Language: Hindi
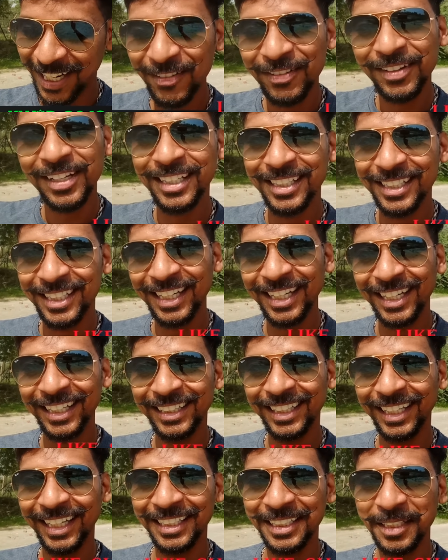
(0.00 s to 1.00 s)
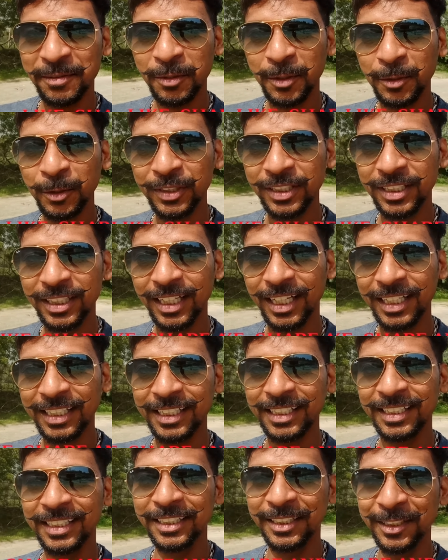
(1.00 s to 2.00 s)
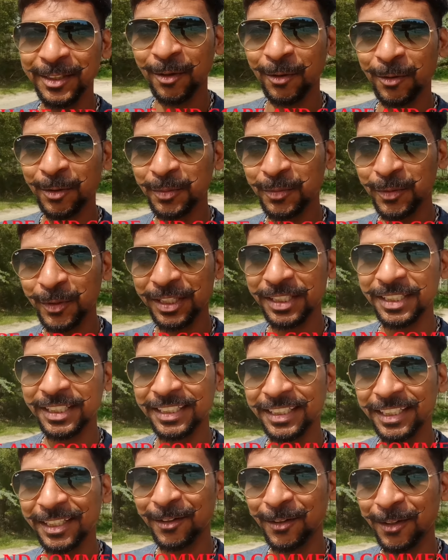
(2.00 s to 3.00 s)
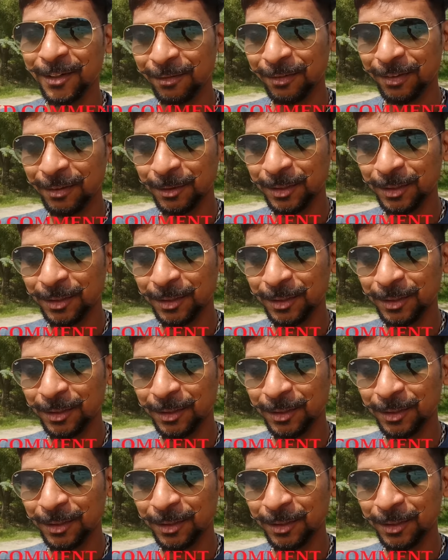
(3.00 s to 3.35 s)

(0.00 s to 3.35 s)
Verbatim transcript: काफ़ी अच्छा लगता है जब कुछ अच्छी चीज़ें और कुछ बुरी चीज़ें और